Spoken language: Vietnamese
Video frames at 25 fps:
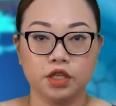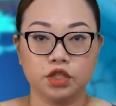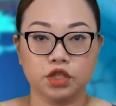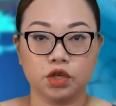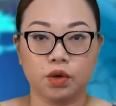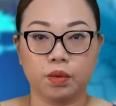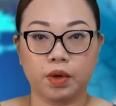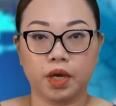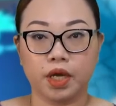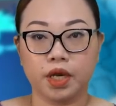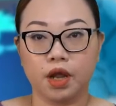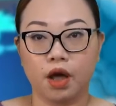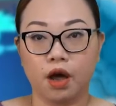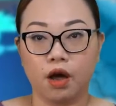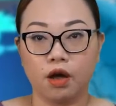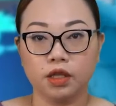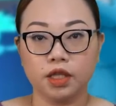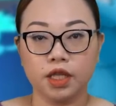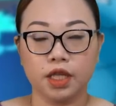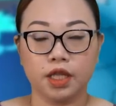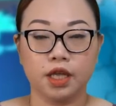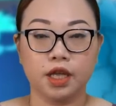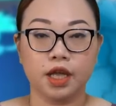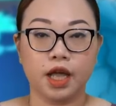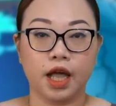Trong khi đó
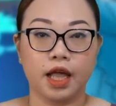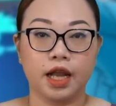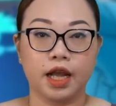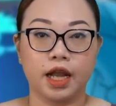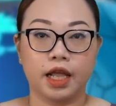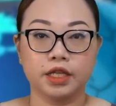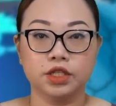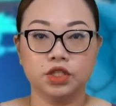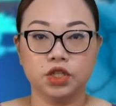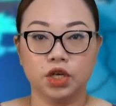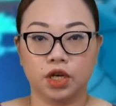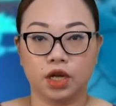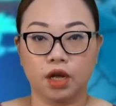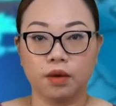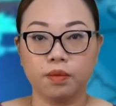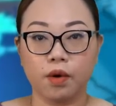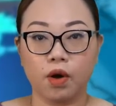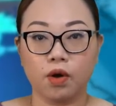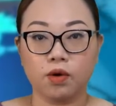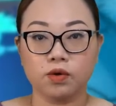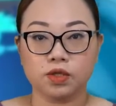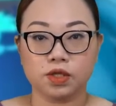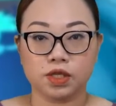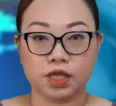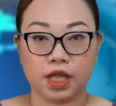thì những ai lãnh trợ cấp
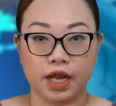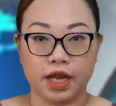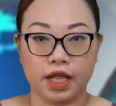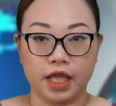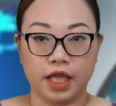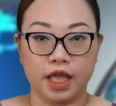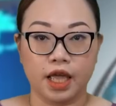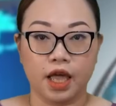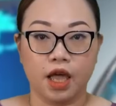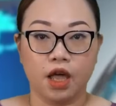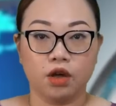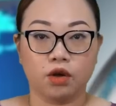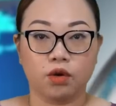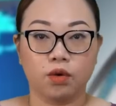All Study